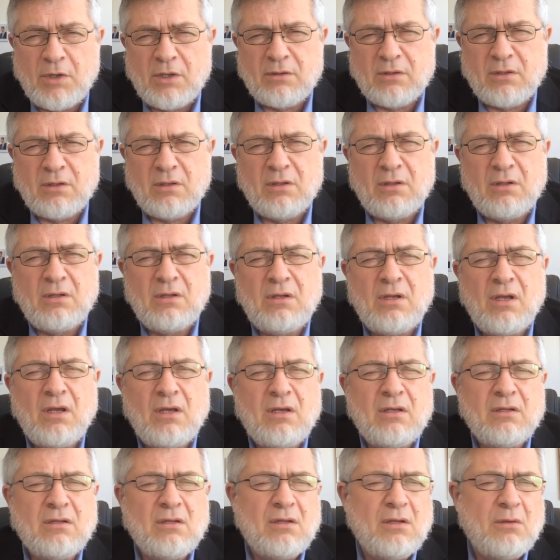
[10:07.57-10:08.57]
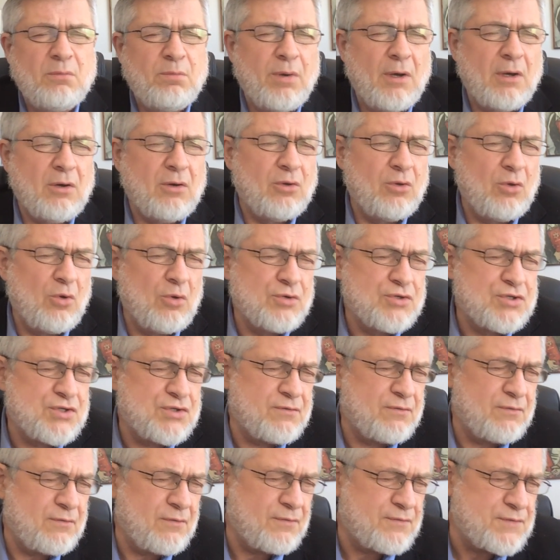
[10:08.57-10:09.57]
это не
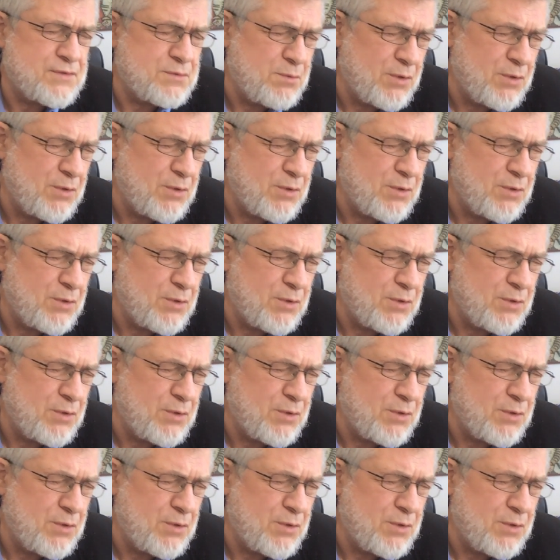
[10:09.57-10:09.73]
идолопоклонство в